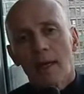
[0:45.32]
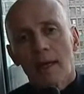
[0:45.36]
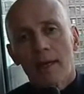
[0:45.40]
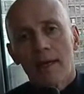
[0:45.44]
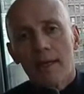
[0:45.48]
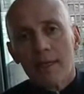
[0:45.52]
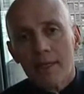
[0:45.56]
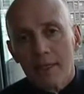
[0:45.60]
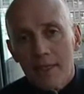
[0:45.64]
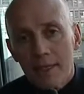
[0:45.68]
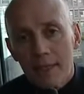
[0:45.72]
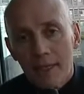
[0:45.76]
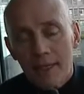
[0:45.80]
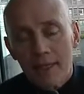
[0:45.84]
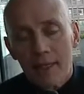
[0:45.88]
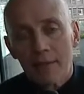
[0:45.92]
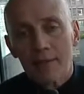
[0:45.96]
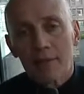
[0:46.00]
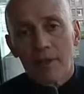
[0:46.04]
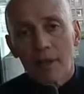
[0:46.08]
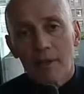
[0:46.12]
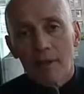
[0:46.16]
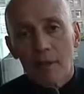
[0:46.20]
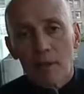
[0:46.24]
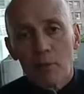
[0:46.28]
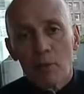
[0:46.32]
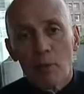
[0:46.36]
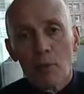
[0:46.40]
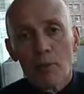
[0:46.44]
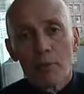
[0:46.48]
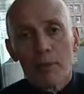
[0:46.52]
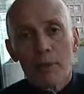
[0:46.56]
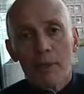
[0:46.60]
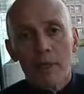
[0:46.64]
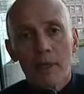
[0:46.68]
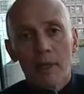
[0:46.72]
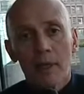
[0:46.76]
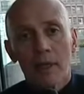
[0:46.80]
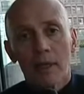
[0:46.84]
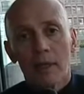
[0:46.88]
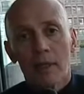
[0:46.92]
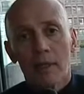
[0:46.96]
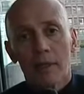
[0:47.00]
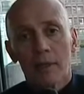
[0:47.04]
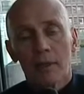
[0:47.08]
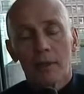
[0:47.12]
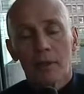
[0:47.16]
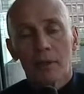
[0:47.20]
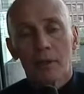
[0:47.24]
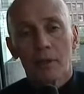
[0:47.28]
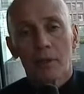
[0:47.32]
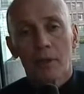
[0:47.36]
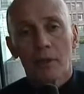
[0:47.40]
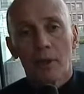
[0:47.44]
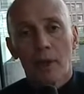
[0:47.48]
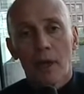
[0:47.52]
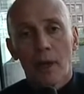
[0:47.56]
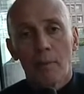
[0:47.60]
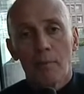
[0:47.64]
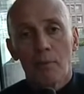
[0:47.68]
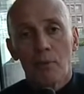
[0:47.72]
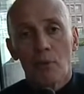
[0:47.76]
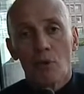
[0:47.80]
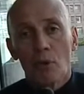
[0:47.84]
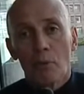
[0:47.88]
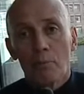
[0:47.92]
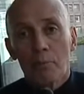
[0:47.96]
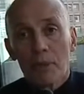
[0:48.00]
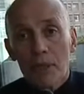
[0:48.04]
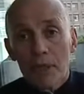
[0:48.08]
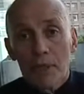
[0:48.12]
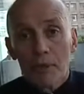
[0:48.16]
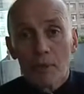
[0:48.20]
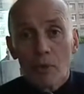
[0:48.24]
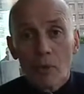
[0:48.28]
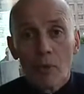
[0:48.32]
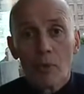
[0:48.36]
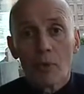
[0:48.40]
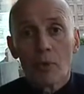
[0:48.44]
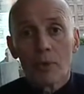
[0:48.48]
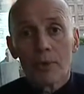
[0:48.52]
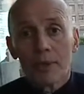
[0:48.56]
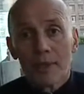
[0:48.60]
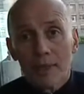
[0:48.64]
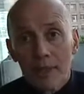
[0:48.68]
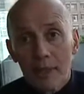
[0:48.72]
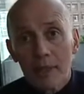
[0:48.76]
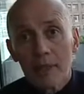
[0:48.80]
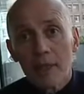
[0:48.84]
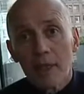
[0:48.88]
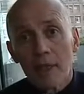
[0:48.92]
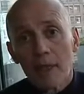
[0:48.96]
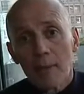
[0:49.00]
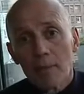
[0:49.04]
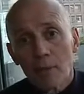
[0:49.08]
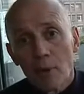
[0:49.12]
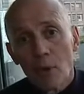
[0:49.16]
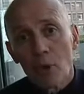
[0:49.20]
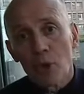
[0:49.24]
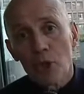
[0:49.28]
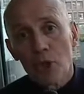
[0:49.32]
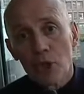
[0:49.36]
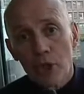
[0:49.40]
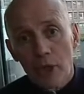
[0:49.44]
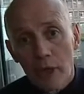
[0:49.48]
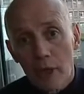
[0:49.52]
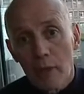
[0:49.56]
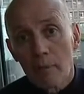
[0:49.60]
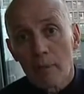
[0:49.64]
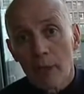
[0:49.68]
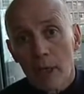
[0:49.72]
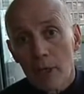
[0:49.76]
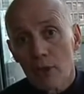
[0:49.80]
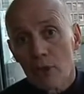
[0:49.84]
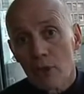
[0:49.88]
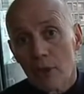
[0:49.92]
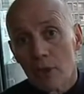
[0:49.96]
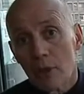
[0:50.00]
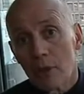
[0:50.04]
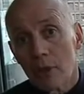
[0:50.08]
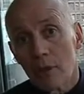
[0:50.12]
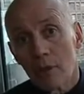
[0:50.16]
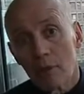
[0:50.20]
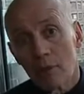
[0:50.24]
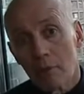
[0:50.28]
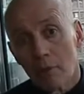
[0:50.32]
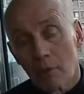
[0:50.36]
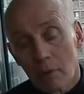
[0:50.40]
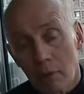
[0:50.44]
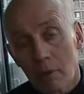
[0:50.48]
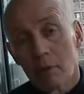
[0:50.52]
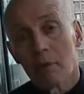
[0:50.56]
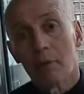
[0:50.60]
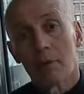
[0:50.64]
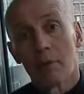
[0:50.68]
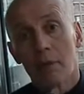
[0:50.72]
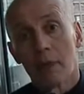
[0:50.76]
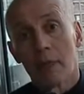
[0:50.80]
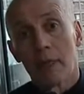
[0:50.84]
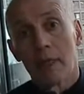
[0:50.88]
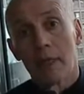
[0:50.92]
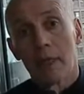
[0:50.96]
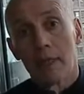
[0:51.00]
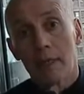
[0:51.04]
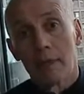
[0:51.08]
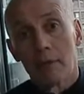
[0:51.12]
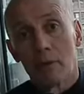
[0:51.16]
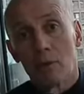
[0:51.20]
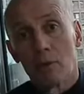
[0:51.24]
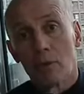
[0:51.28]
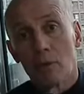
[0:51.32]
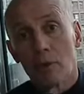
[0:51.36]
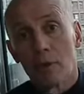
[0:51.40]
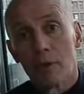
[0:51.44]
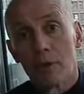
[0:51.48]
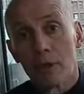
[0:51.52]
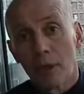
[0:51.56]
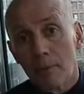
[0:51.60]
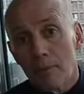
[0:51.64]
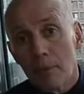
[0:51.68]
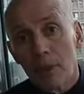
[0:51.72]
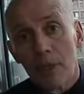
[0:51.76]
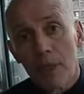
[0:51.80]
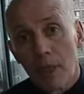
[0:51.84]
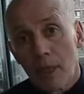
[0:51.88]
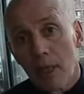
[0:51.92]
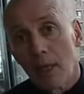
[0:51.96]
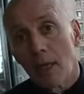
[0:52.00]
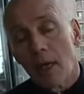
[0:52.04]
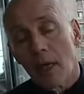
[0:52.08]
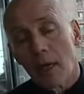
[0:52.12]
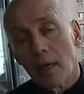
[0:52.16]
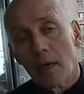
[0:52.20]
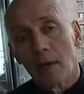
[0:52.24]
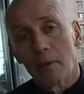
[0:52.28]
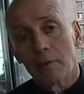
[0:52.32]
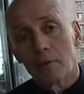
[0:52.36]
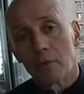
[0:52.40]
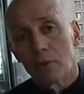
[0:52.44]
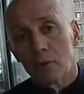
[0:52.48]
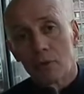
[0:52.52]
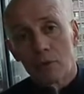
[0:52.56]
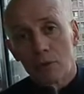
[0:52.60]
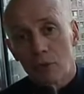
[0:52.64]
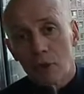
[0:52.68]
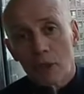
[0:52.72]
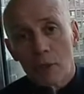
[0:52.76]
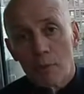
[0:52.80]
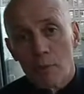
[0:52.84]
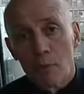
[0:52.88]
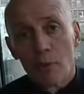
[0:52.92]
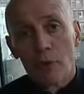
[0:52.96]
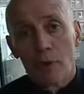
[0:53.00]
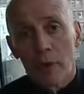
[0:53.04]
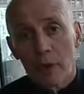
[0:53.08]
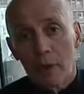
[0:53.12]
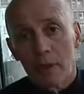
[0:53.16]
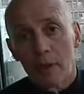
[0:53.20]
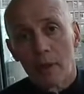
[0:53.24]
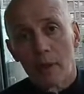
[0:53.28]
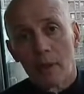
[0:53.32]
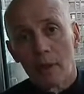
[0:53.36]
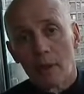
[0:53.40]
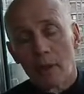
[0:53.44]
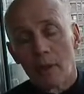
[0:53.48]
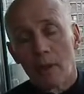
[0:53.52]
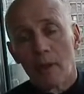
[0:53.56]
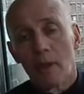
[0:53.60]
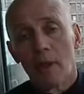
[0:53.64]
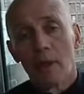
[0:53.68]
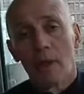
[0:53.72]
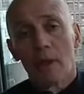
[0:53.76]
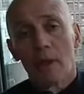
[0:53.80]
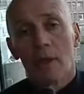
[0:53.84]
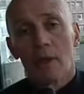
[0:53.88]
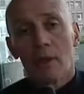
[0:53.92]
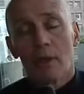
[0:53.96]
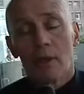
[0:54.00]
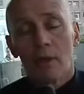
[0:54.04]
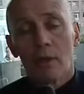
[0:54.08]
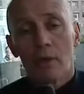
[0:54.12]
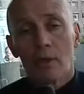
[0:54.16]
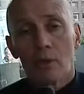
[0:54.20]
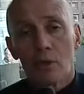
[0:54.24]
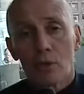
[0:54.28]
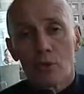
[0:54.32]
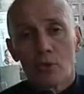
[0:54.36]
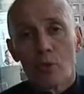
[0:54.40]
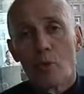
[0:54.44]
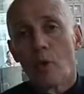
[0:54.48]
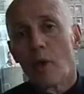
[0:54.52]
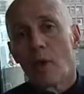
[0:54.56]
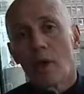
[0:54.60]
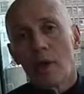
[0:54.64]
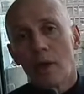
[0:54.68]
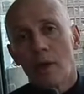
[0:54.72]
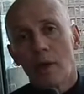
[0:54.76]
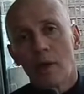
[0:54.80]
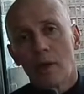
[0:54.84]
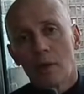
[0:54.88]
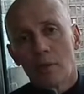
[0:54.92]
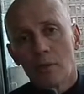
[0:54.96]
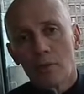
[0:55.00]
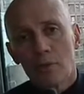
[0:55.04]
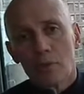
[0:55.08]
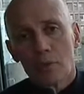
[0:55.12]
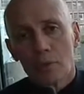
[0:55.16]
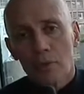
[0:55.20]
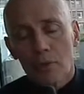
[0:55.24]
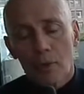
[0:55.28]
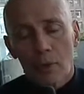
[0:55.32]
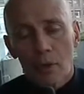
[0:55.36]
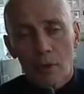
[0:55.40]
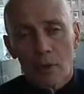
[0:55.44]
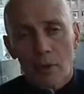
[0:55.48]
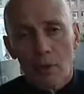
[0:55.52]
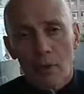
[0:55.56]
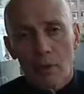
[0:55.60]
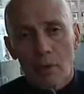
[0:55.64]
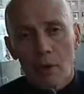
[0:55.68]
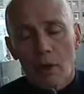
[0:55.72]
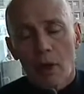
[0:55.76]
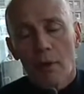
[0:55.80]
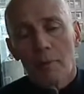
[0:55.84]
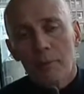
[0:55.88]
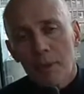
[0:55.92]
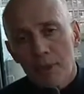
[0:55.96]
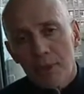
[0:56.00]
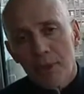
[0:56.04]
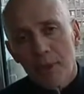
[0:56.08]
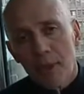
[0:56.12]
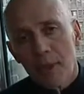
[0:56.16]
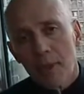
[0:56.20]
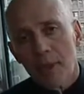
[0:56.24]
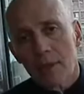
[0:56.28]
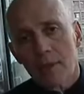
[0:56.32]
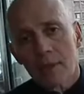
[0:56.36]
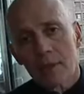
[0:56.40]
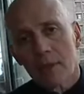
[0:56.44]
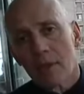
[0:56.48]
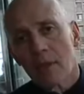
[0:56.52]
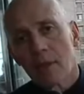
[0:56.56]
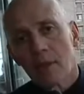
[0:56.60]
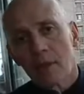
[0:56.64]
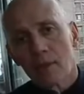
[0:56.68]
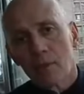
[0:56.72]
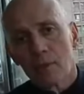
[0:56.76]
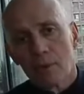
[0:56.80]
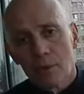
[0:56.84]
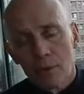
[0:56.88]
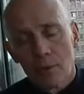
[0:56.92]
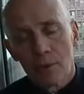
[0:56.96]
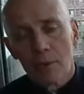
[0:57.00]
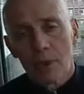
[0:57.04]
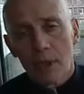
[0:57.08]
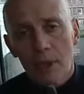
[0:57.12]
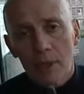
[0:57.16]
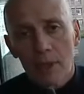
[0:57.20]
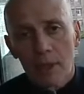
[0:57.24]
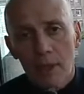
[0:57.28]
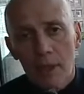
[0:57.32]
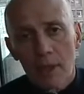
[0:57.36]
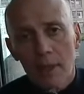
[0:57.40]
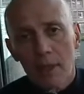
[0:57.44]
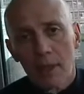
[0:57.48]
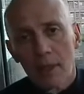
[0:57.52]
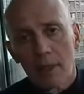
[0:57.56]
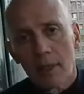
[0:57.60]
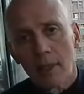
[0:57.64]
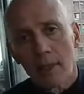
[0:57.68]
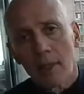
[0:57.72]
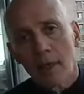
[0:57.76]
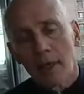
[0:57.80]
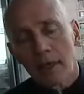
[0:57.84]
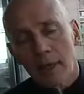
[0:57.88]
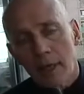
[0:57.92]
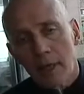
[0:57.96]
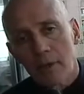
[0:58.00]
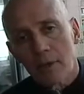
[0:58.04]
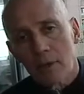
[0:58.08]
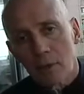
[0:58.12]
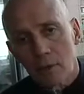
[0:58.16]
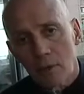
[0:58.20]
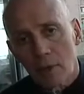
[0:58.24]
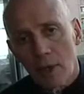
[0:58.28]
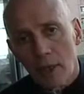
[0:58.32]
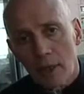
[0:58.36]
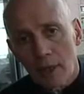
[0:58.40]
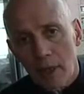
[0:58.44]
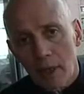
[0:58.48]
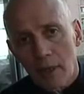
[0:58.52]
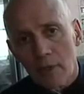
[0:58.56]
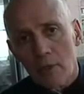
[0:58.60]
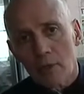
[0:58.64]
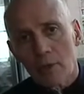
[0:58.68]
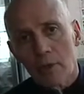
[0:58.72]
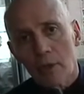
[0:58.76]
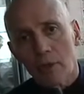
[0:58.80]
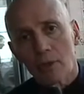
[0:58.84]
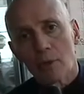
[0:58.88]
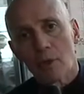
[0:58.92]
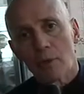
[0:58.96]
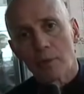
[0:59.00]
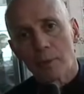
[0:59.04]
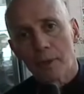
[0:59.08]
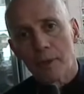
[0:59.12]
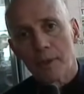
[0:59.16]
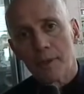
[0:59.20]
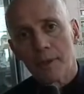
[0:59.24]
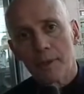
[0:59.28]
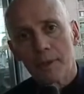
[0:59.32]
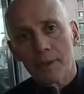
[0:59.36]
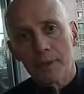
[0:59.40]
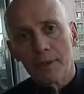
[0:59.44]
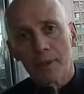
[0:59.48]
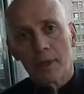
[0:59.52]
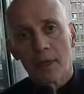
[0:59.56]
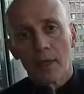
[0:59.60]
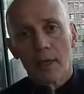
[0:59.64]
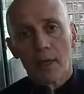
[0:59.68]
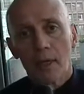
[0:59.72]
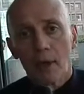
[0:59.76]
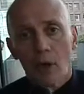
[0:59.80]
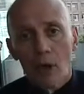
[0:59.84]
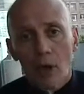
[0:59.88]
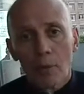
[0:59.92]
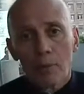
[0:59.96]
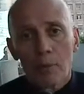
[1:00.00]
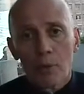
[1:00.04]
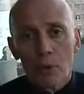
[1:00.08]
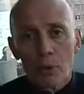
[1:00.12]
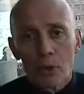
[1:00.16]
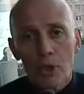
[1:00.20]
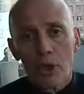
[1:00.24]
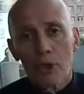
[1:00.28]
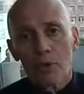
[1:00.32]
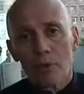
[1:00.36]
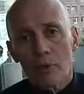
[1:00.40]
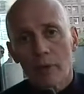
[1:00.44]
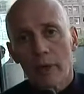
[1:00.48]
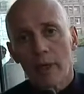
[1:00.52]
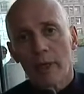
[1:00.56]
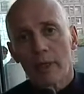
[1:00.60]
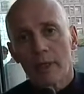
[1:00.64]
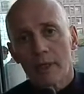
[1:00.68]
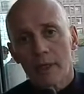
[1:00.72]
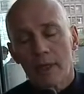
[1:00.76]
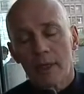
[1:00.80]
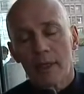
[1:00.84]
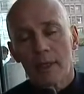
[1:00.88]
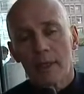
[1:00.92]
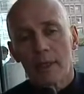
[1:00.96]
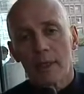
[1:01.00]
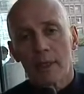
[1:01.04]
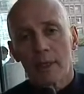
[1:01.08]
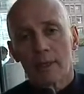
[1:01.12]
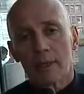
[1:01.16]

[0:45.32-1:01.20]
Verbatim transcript: L'initiative Service Mobile euh, a pour mission d'aider les projets à émerger, euh, et de les amener à ce qui peut être euh, soit une, euh, un business, une société, la création, la création d'entreprises, un projet de RD,